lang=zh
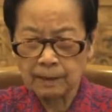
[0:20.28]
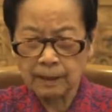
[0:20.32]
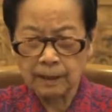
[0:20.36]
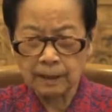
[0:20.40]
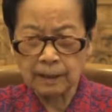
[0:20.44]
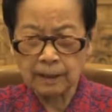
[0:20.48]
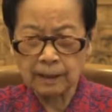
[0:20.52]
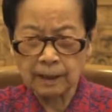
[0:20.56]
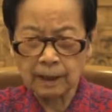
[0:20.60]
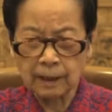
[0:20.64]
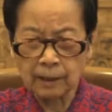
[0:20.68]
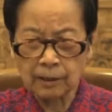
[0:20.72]

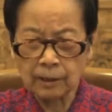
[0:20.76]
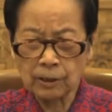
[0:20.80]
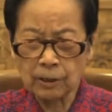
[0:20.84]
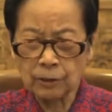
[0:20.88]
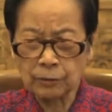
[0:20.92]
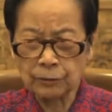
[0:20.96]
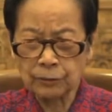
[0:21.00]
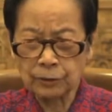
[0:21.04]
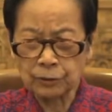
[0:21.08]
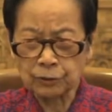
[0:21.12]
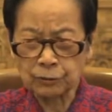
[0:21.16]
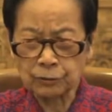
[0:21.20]
你能
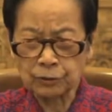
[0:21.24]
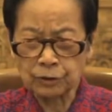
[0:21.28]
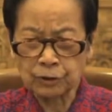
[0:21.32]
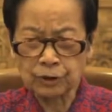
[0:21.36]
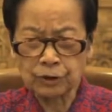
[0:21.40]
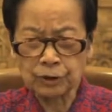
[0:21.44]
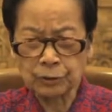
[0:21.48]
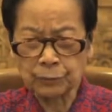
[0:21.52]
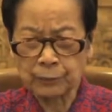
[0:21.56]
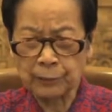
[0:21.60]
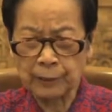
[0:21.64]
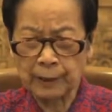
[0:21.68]
够有
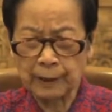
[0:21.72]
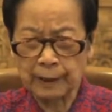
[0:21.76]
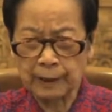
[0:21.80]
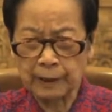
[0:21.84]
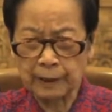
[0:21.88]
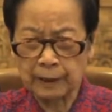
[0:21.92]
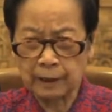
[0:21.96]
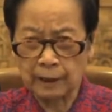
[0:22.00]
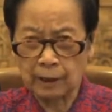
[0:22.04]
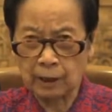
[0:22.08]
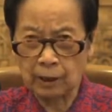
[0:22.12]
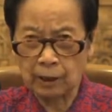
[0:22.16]
智慧了
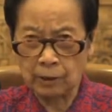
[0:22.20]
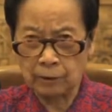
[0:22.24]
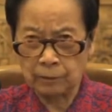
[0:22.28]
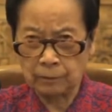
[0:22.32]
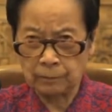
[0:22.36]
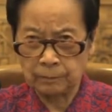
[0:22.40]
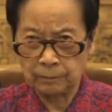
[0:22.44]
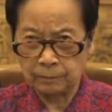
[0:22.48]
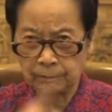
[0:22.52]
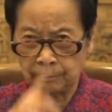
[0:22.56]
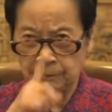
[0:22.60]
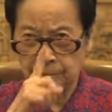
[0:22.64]
以
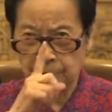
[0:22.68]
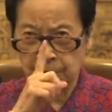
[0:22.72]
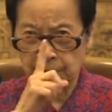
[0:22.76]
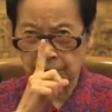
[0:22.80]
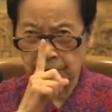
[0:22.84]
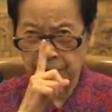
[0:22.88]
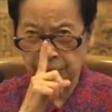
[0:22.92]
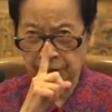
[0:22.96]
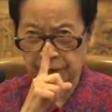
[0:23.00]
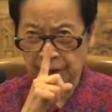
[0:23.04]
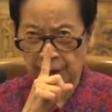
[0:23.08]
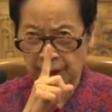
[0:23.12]
后，
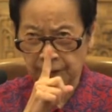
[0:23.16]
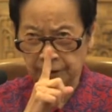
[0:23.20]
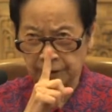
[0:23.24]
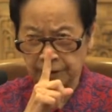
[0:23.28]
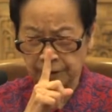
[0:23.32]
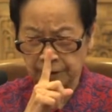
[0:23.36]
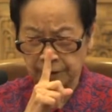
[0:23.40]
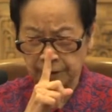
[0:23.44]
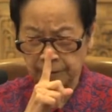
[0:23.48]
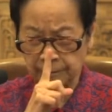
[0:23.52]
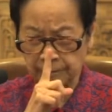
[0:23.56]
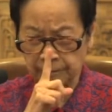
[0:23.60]
你相
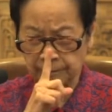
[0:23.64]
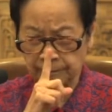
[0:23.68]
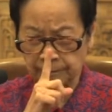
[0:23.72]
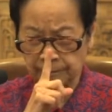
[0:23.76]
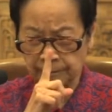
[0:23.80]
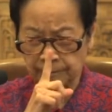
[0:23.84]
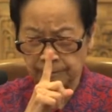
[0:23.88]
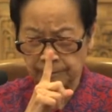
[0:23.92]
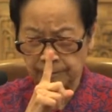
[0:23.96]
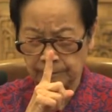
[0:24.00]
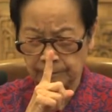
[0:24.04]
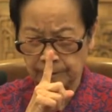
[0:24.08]
信
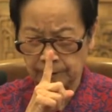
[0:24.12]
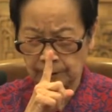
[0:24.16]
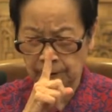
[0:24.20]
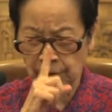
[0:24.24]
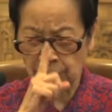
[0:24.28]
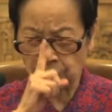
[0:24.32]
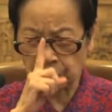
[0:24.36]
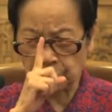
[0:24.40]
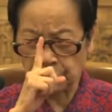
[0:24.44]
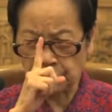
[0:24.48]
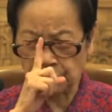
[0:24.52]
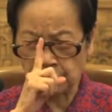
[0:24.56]

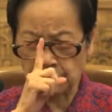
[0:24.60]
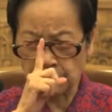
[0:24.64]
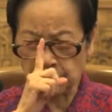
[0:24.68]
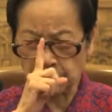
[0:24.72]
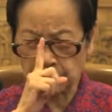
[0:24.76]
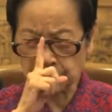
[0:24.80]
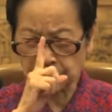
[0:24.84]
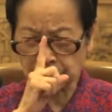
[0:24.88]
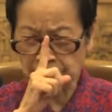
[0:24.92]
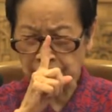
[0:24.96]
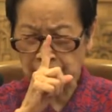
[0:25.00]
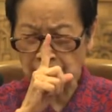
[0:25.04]
有一
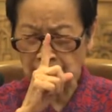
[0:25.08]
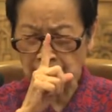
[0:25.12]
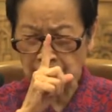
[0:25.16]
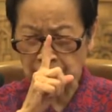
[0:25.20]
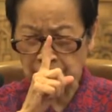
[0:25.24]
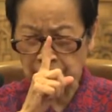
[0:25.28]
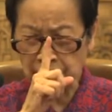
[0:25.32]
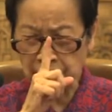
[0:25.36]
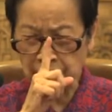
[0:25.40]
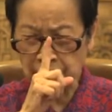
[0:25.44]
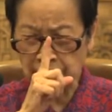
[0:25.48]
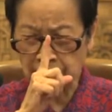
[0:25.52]
个
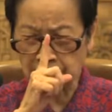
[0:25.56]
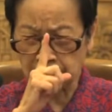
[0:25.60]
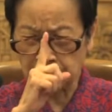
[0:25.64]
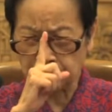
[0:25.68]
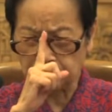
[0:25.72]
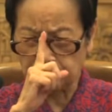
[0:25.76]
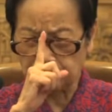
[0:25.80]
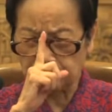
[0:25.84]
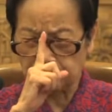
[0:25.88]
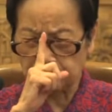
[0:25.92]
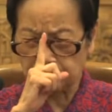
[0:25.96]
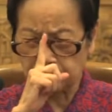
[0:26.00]
正的，
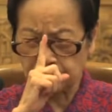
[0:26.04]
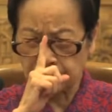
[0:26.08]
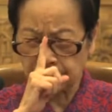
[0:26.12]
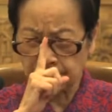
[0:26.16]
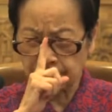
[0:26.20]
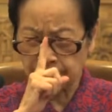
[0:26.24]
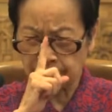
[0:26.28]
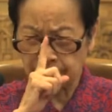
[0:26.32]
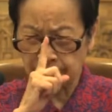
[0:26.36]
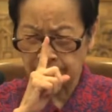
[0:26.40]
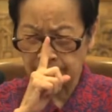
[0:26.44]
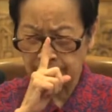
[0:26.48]

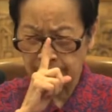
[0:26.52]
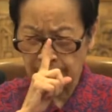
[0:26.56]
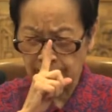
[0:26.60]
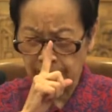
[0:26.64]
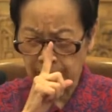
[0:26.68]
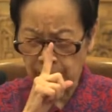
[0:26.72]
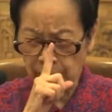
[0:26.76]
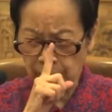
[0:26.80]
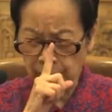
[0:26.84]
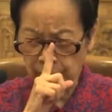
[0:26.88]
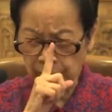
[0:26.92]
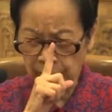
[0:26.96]

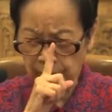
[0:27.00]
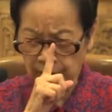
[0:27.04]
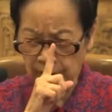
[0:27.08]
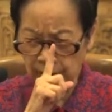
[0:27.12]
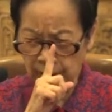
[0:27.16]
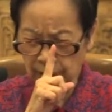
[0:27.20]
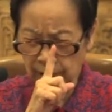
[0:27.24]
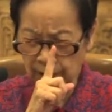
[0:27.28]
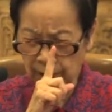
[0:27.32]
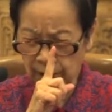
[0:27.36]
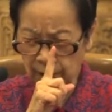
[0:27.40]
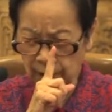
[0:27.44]
有
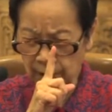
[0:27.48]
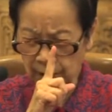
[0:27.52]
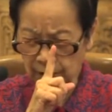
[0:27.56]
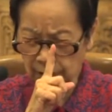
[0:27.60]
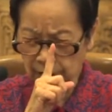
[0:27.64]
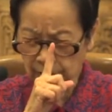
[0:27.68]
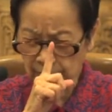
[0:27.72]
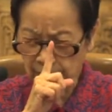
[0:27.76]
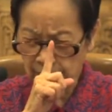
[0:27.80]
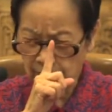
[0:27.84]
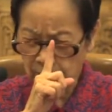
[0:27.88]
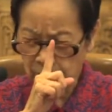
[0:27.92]
一
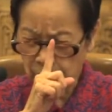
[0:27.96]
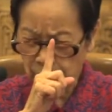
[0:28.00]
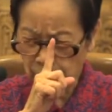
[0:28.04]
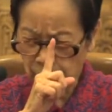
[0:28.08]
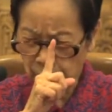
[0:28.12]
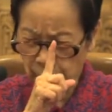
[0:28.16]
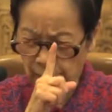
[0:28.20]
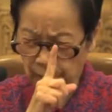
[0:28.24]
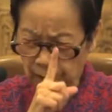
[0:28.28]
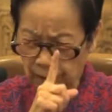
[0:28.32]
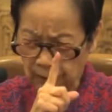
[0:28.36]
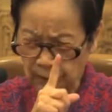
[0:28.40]
个
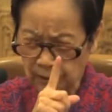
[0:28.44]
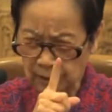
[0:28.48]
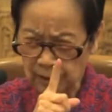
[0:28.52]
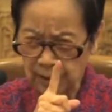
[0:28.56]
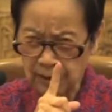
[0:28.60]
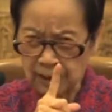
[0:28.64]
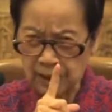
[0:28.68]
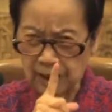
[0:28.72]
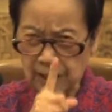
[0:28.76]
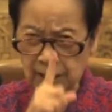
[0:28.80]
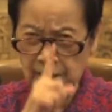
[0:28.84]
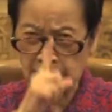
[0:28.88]
对
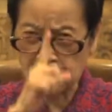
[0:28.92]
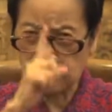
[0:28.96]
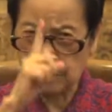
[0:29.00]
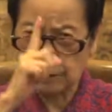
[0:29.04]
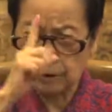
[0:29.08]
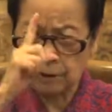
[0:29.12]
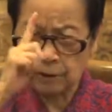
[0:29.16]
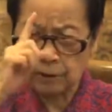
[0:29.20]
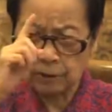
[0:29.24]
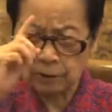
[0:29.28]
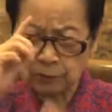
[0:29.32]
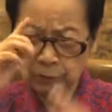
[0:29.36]
于
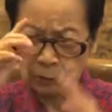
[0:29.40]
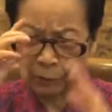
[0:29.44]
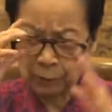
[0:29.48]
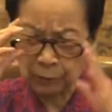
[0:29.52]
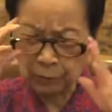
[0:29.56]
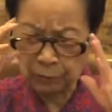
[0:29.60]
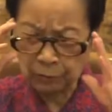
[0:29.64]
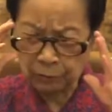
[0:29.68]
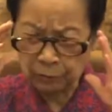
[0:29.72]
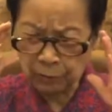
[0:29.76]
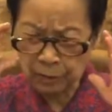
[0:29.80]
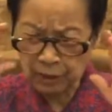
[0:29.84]
你
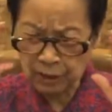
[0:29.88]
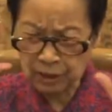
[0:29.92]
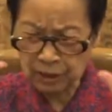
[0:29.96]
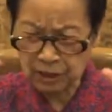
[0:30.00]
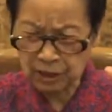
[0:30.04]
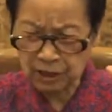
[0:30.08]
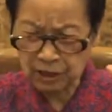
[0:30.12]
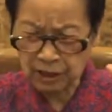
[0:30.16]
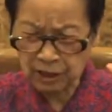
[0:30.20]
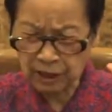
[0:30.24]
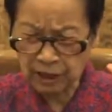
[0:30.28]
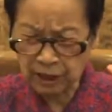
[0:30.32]
对
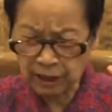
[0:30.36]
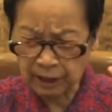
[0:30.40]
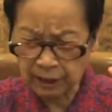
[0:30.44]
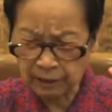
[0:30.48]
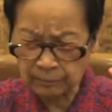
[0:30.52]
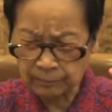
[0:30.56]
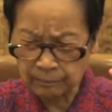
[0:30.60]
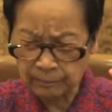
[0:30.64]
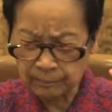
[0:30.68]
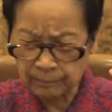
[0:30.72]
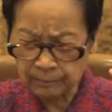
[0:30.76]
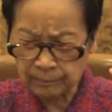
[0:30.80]
一
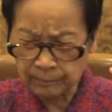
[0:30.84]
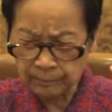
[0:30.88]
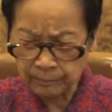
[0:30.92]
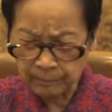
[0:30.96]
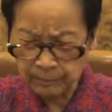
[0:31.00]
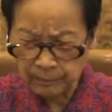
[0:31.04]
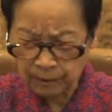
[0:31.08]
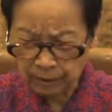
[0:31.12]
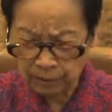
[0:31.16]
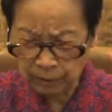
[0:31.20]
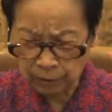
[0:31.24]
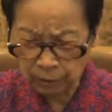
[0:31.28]
切
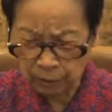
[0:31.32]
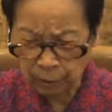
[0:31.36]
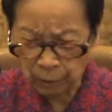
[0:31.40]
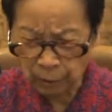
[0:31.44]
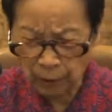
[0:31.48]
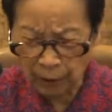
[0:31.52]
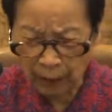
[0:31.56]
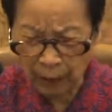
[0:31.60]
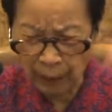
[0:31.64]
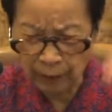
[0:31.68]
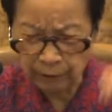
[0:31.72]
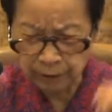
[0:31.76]

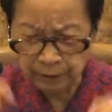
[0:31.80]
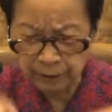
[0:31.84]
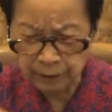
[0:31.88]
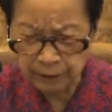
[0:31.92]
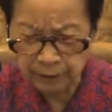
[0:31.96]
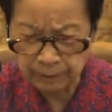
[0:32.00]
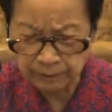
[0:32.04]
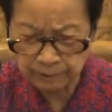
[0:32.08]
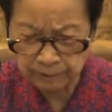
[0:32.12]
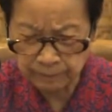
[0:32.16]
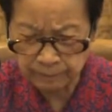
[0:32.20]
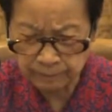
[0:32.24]
都好
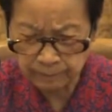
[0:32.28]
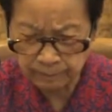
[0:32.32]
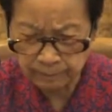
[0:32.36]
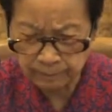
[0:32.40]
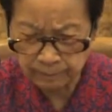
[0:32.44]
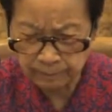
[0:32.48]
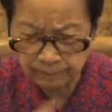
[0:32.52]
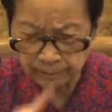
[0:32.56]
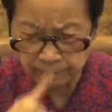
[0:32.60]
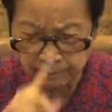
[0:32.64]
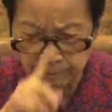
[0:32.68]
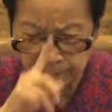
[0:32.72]
的。
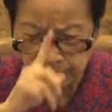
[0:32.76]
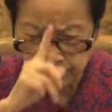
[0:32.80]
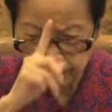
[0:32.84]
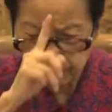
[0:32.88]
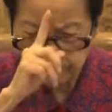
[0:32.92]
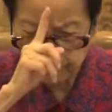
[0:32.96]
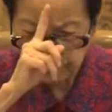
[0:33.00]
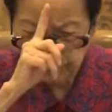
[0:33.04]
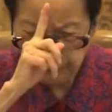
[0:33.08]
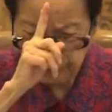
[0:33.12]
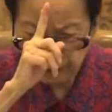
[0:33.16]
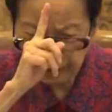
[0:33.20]

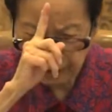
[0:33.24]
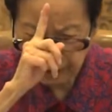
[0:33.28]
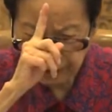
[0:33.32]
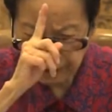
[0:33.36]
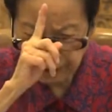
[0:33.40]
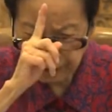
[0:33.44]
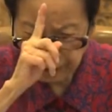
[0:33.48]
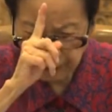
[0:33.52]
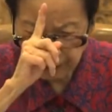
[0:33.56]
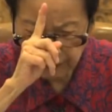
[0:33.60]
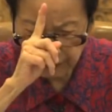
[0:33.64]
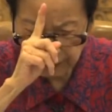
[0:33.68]
但
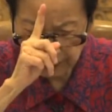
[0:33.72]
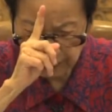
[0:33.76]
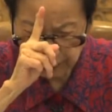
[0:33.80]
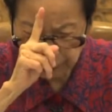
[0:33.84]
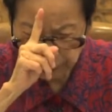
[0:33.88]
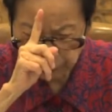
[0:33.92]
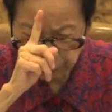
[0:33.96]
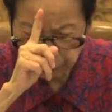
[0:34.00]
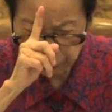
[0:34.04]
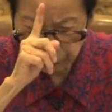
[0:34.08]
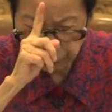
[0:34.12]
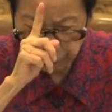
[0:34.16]
是这
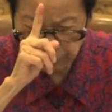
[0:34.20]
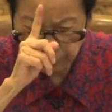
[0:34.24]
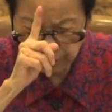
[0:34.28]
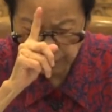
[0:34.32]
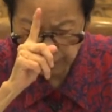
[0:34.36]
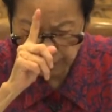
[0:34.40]
个东